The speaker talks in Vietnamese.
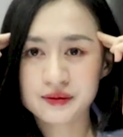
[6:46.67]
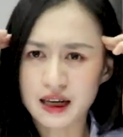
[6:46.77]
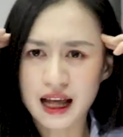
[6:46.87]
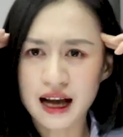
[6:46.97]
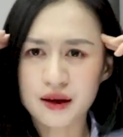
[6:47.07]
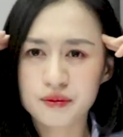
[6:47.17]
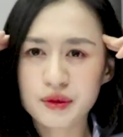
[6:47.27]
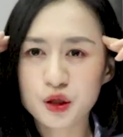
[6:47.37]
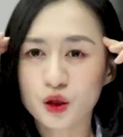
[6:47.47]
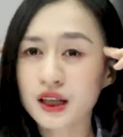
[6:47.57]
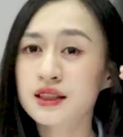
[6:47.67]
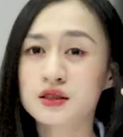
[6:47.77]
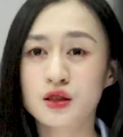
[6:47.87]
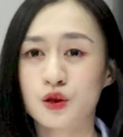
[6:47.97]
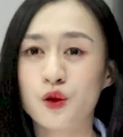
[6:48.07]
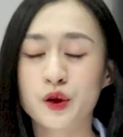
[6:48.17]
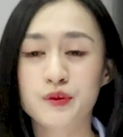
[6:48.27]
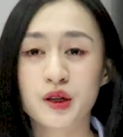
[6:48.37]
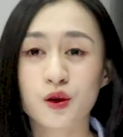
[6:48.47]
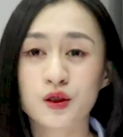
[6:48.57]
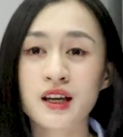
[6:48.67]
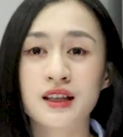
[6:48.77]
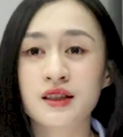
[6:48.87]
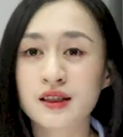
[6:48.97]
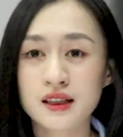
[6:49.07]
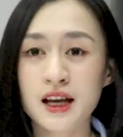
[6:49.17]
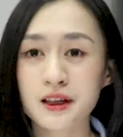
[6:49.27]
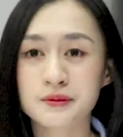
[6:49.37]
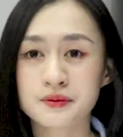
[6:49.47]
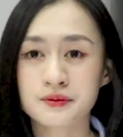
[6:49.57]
là mình có thể sửa đổi, mình có thể tiến lên,